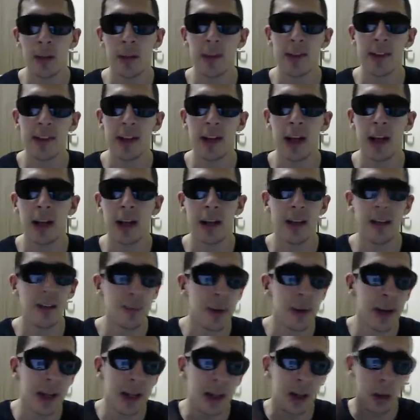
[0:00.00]
Mesela
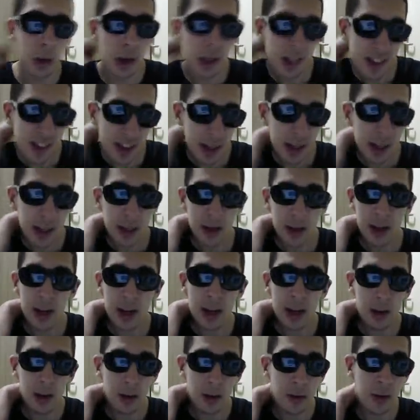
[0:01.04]
İspanya'da Huesca ile
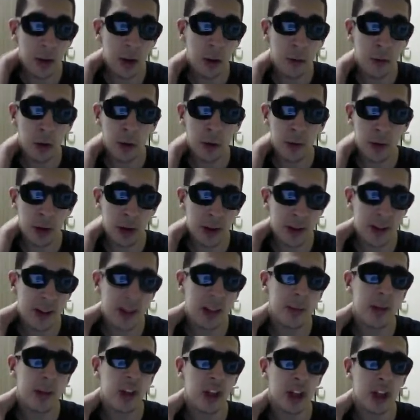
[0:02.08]
Real, Rayo Valverde'nin
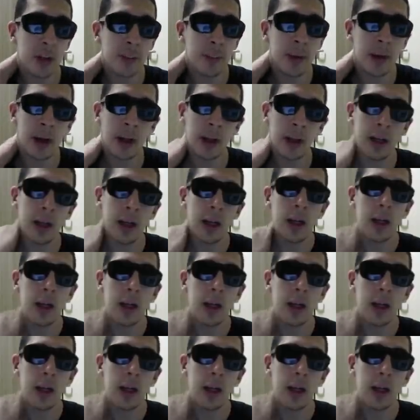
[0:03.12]
SBC'leri pahalı.